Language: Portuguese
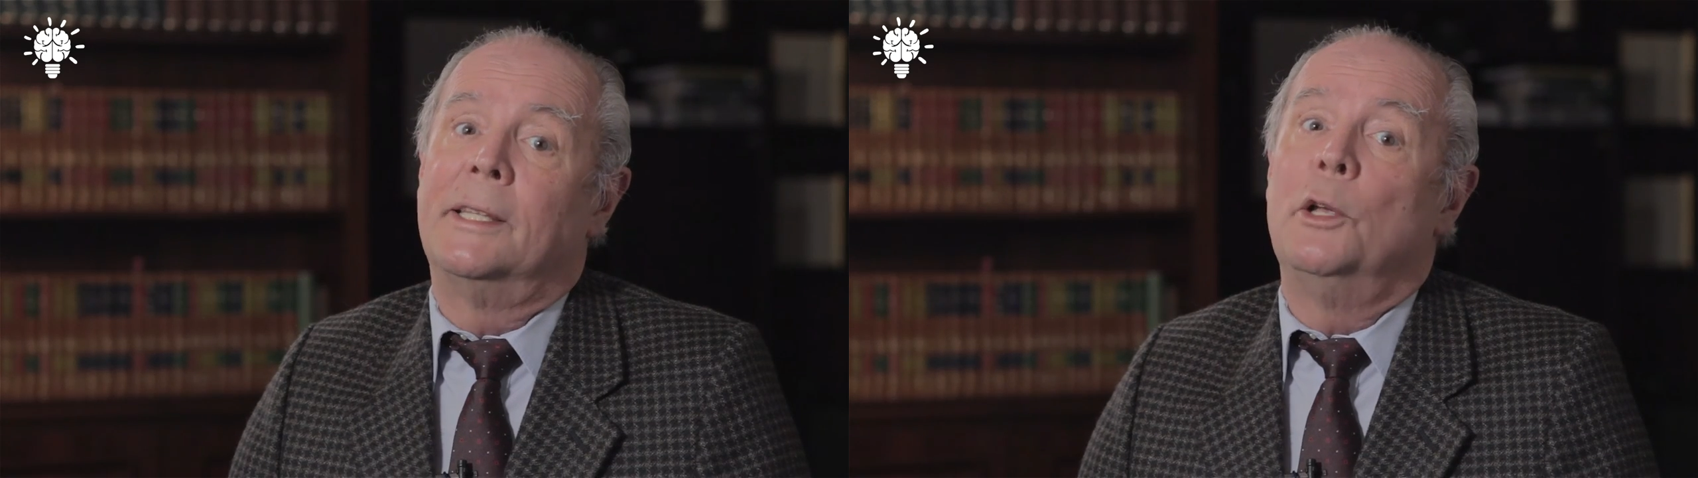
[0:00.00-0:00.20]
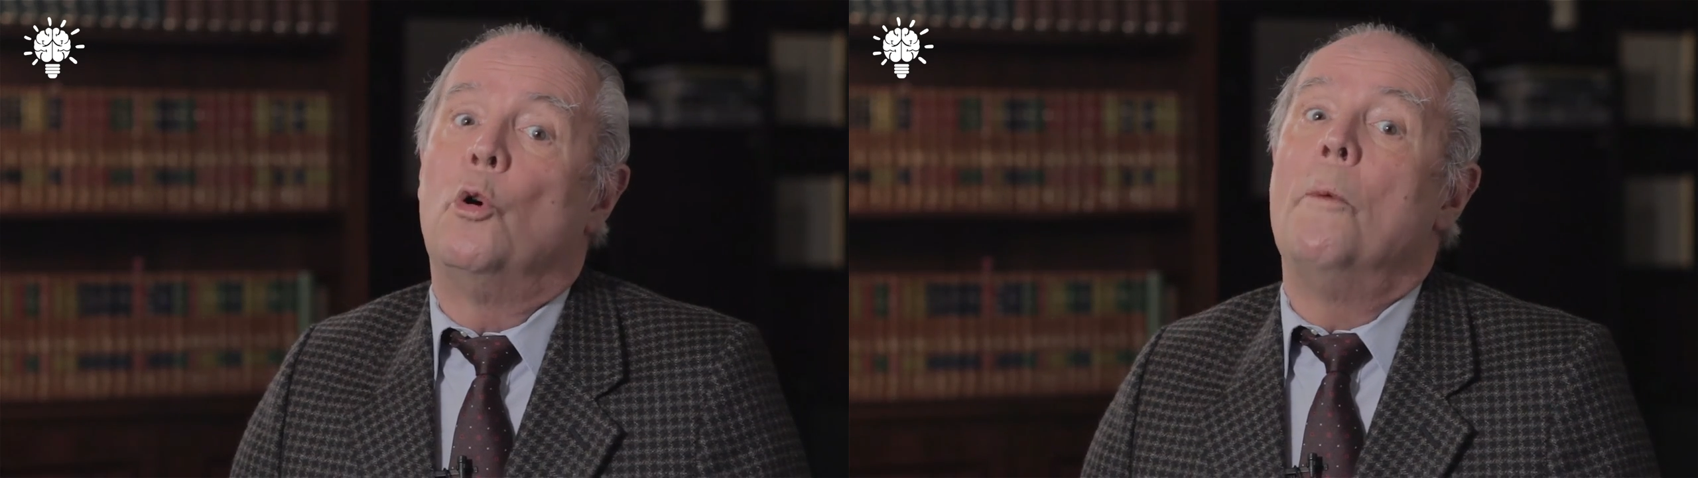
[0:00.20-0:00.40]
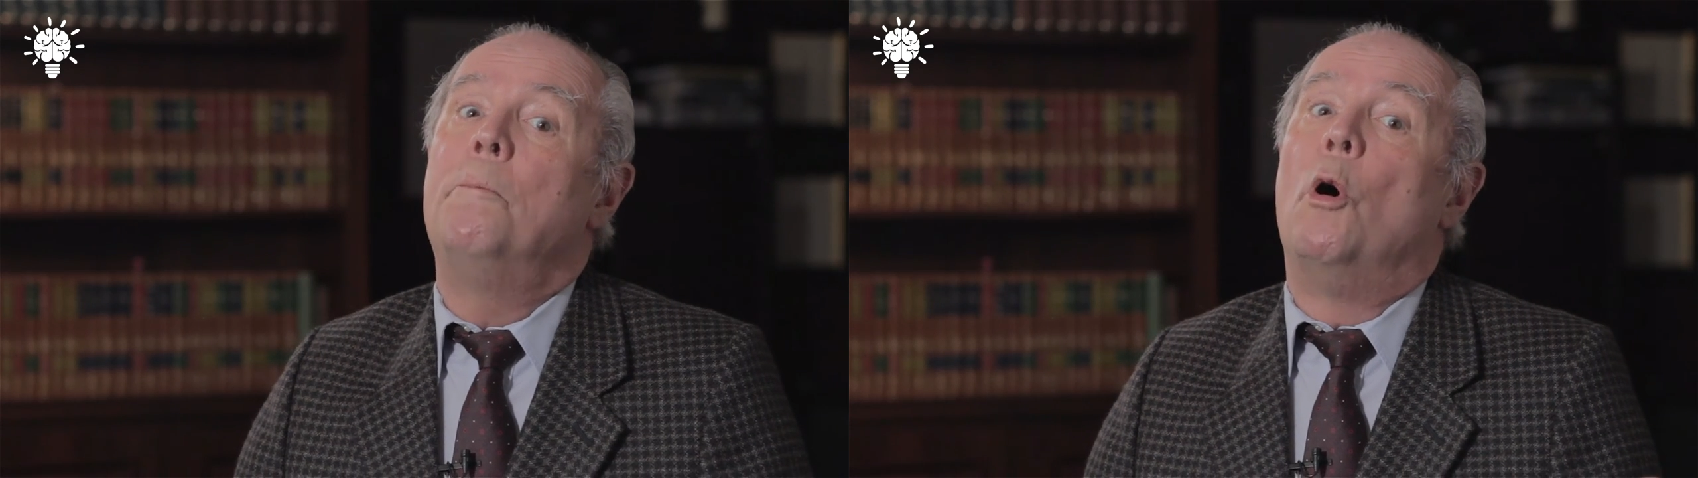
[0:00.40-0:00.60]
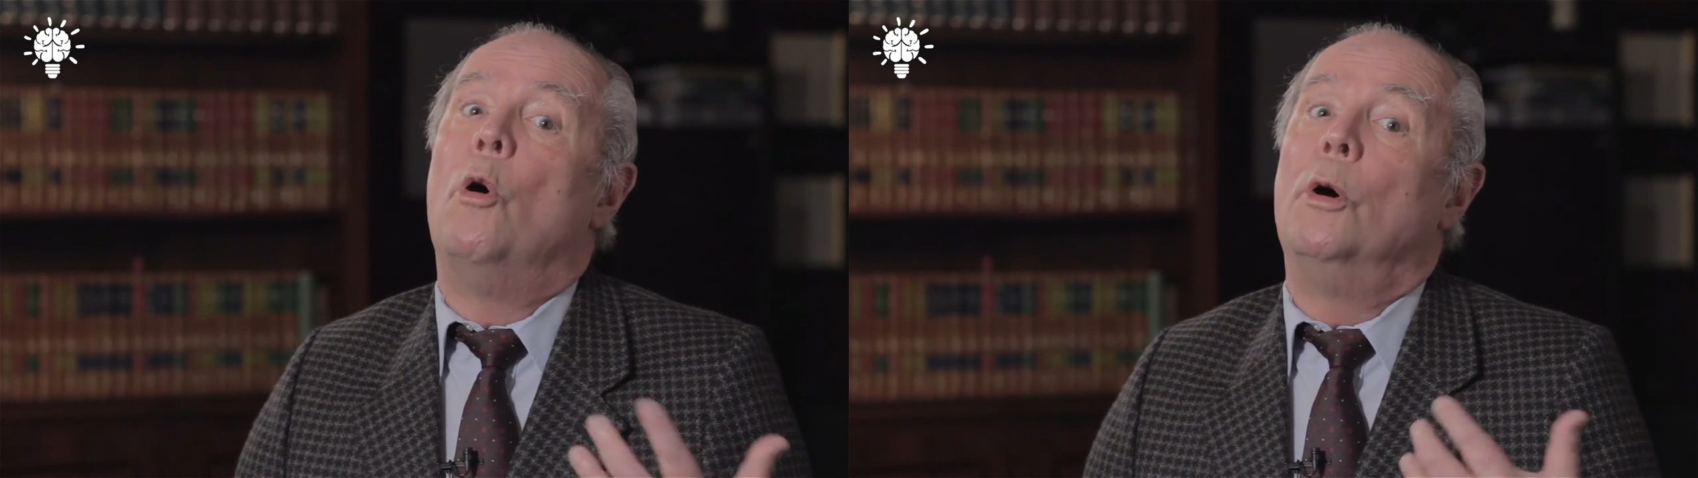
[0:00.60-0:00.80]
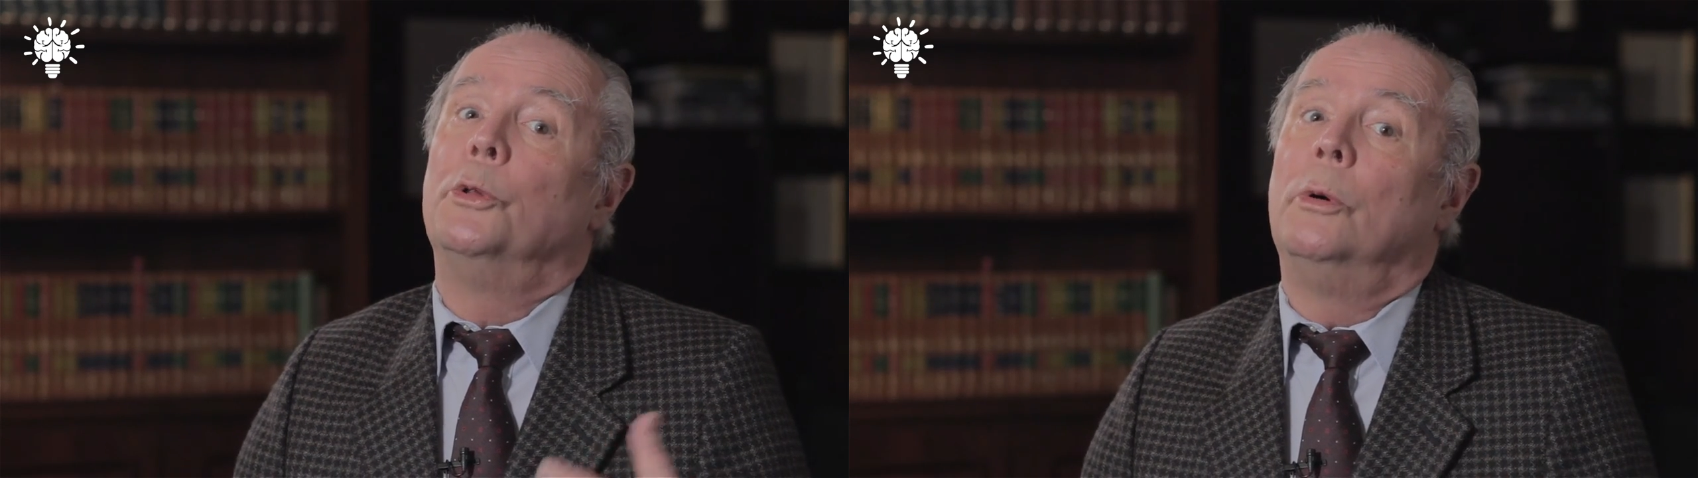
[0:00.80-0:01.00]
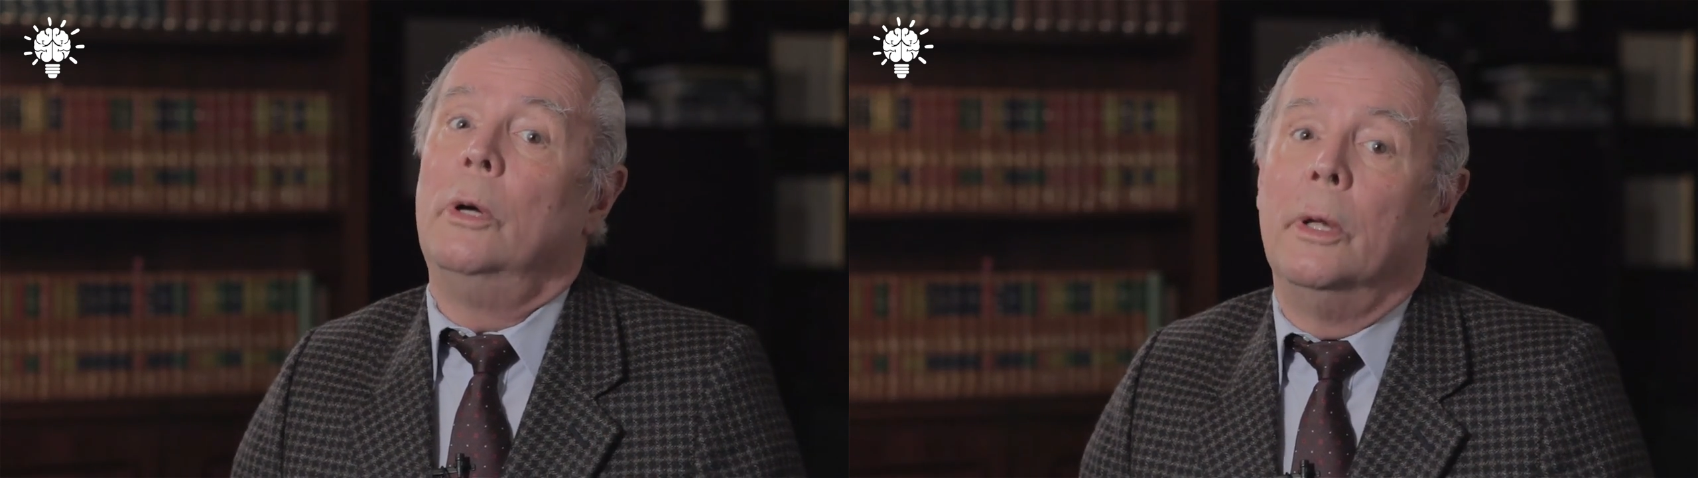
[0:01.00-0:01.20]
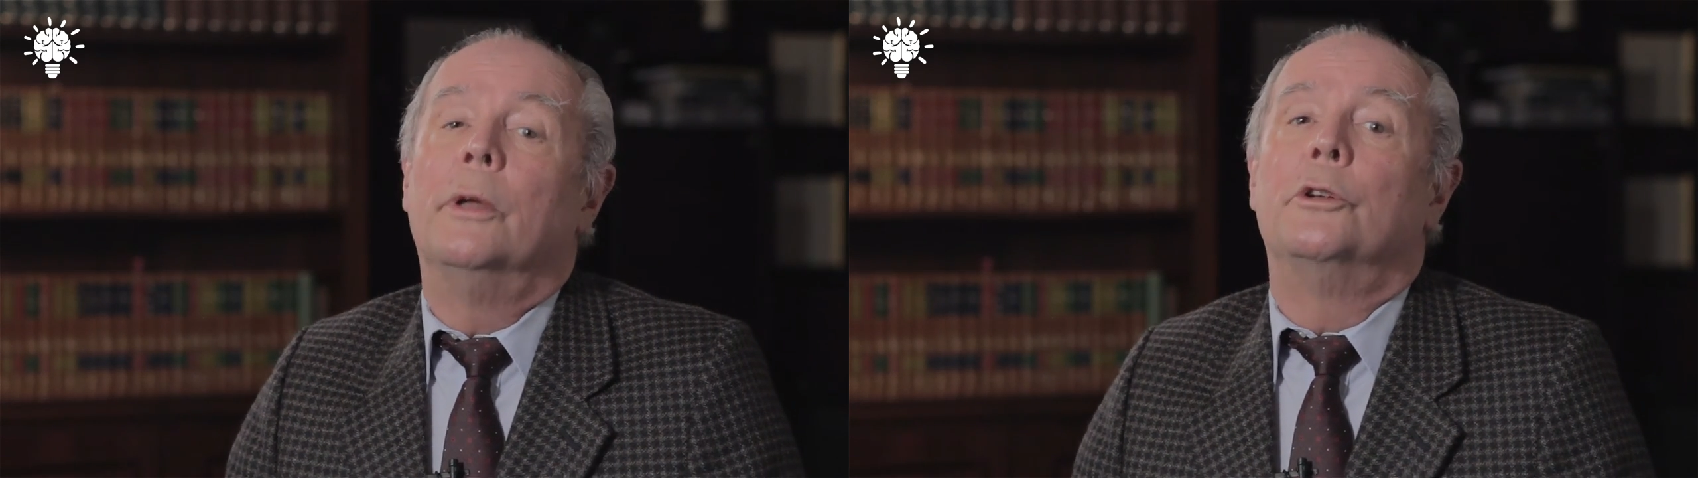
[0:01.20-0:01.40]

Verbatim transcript: se compondo